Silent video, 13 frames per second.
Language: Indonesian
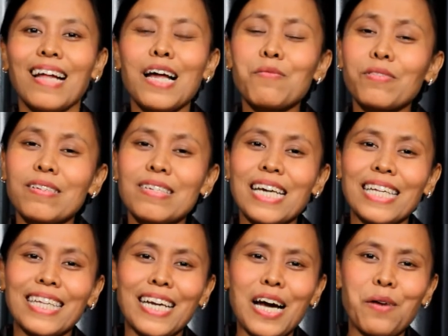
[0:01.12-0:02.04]
Salam
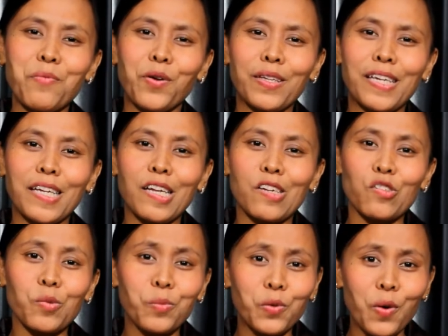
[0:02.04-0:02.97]
sejahtera buat kita
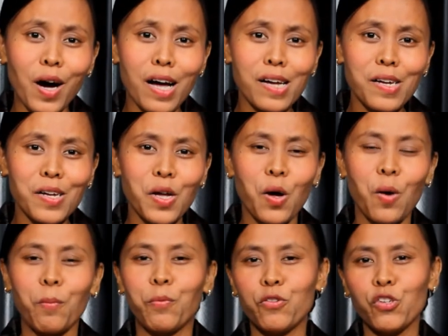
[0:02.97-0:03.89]
semua.
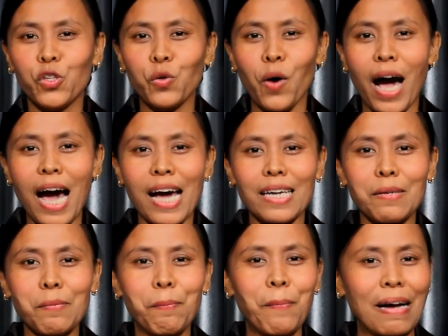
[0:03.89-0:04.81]
Puji
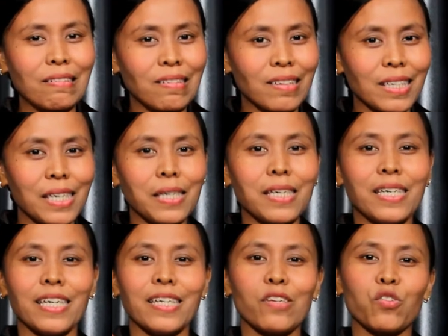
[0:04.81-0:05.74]
Tuhan,
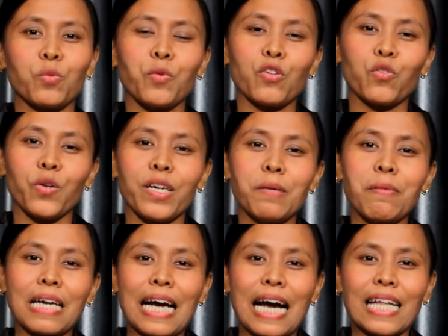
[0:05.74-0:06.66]
pasti kita semua sudah
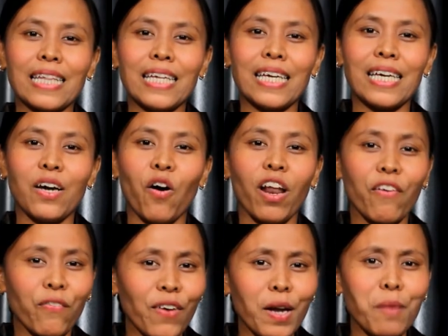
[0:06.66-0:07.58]
diberkati
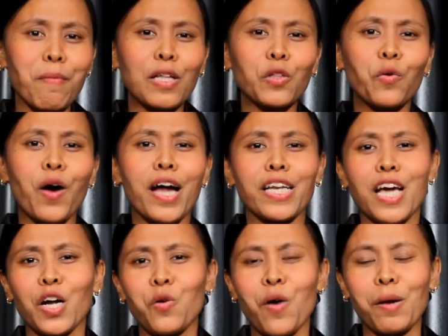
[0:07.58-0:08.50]
oleh firman Tuhan
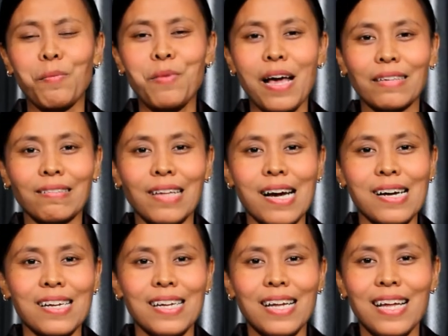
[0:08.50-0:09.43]
yang luar
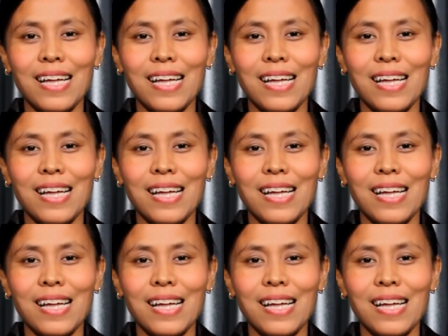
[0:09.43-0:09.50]
biasa.